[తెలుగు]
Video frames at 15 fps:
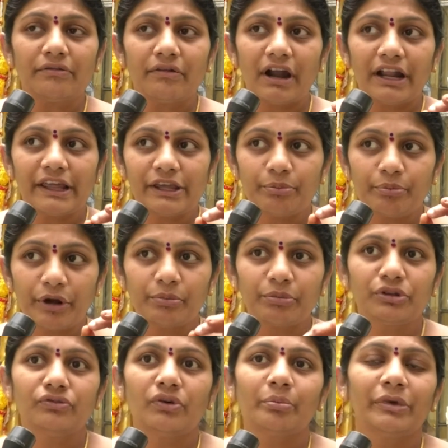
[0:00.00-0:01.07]
ఇవాళ ఈ
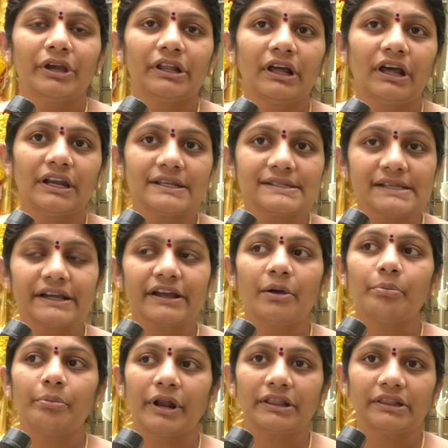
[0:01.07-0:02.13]
ప్రభుత్వం మీద
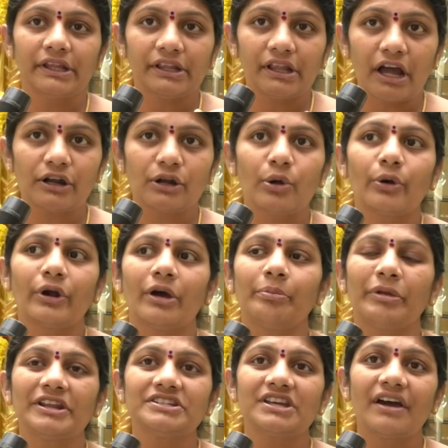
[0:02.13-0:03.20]
నిజంగా ప్రతి దాంట్లో కూడా
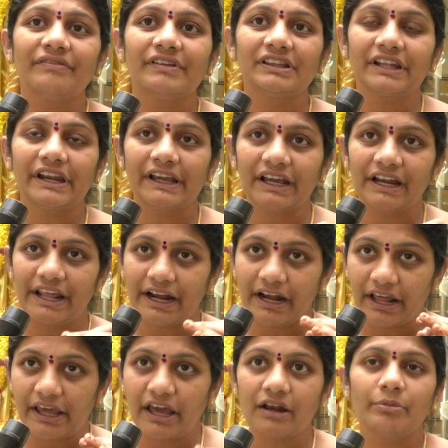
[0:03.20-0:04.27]
ప్రజా వ్యతిరేక
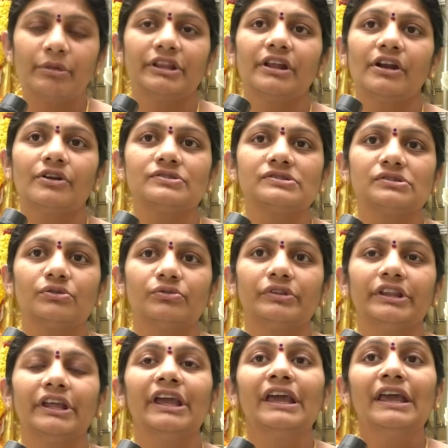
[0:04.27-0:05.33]
నిర్ణయాల మీదే నడుస్తూ
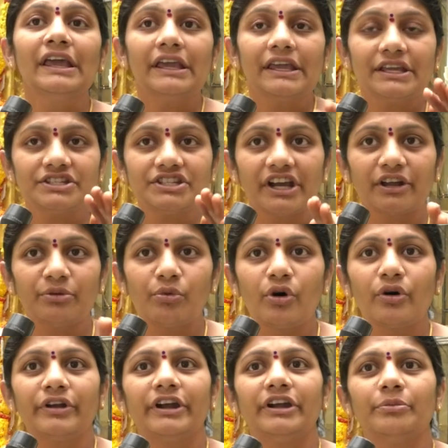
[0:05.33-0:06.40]
ఉంది ఈ
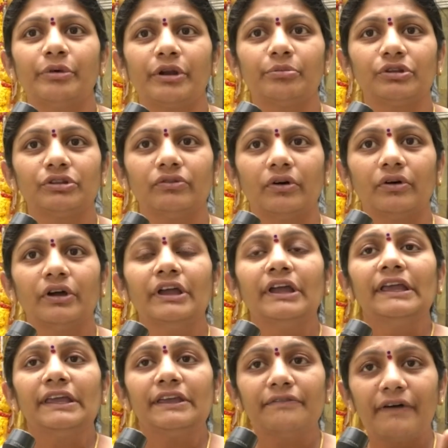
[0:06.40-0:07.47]
జగన్మోహన్ రెడ్డి ప్రభుత్వం
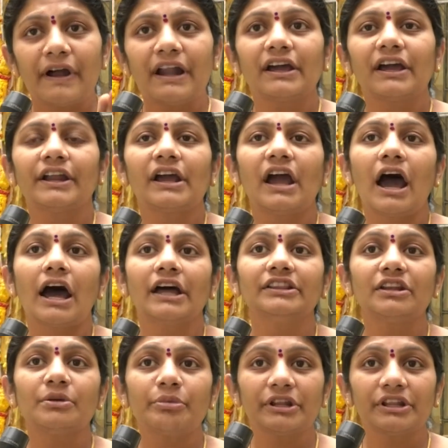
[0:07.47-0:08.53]
ఇవాళ కనుక
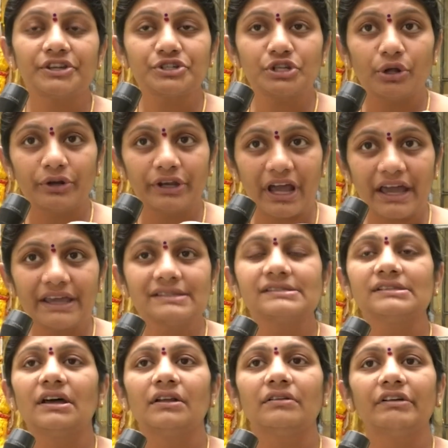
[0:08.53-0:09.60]
ఆంధ్రప్రదేశ్లో
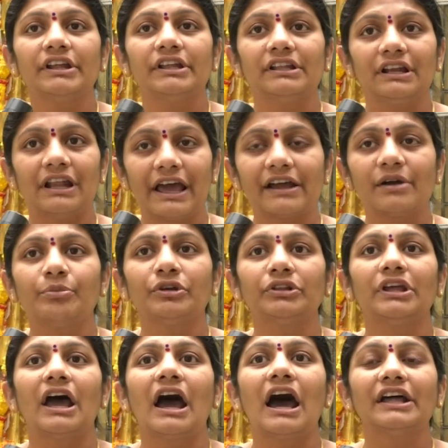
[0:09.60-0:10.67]
న్యాయస్థానం అనేది
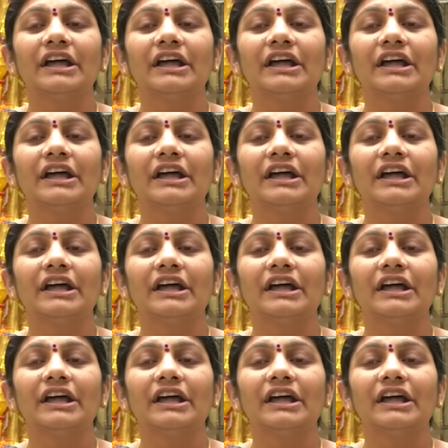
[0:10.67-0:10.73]
లేకపోతే